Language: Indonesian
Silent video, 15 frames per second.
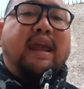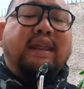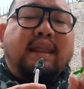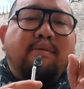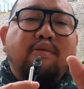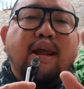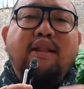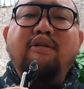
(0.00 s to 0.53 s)

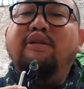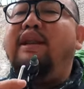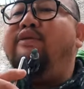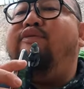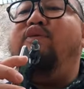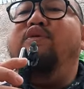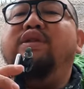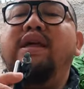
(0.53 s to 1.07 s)
kita mulai dulu
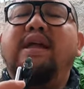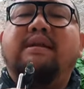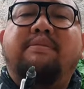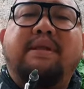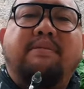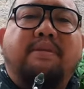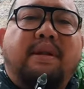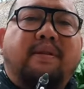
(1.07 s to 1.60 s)
dari fungsi ya
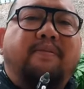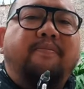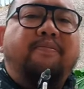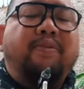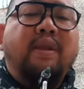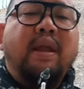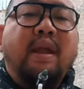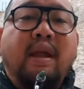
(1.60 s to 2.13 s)
teman-teman
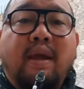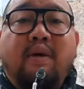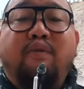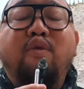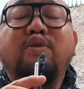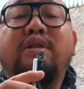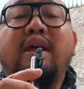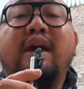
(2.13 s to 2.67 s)

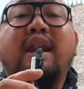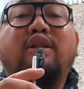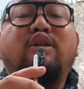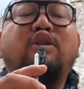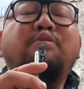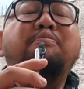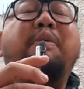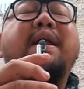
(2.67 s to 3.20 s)
fungsi
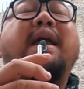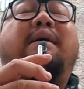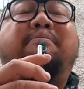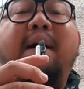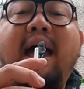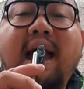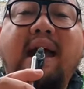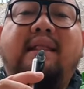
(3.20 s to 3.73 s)
aerator itu banyak
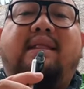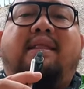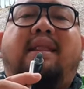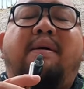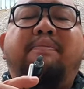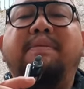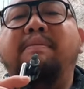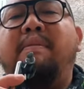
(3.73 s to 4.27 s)
banget
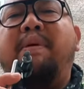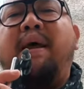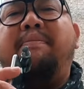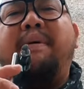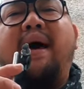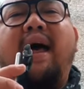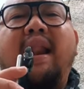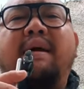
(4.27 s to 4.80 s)
tapi
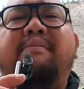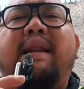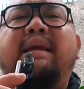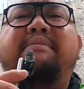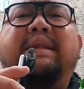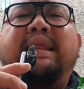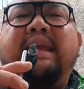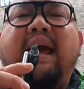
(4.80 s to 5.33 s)
beberapa hal yang
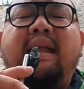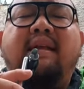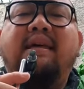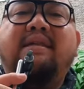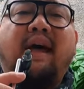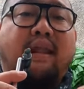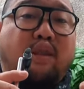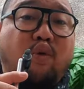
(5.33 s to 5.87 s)
paling penting
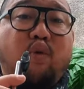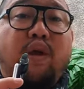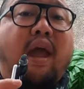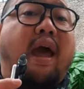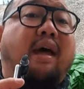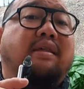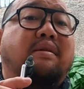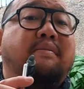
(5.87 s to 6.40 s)
aja satu
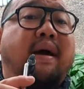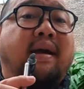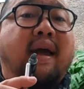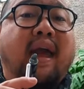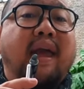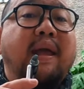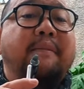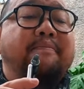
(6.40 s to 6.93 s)
ya
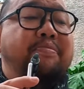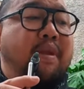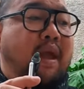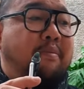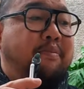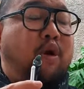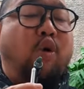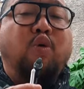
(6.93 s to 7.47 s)
sebagai
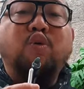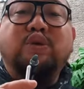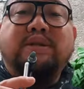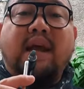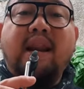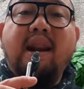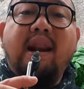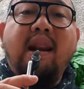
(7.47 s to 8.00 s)

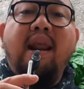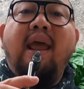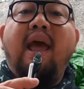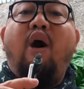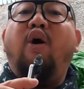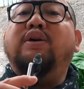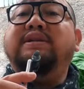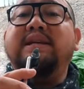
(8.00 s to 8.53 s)
produsen
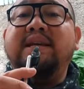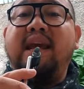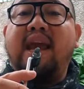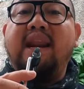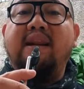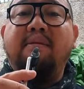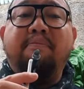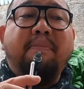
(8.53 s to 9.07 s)

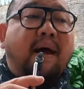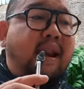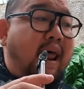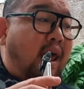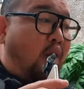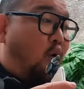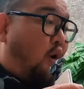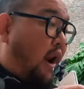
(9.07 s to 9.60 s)
oksigen
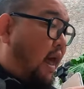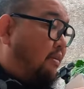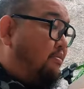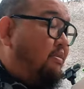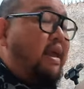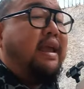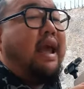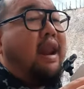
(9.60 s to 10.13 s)
pada
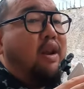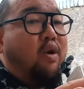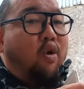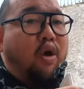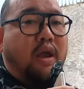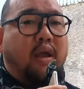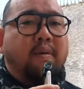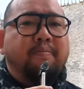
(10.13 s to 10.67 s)
kolam ikan
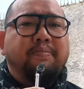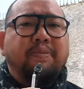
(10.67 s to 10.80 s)
koi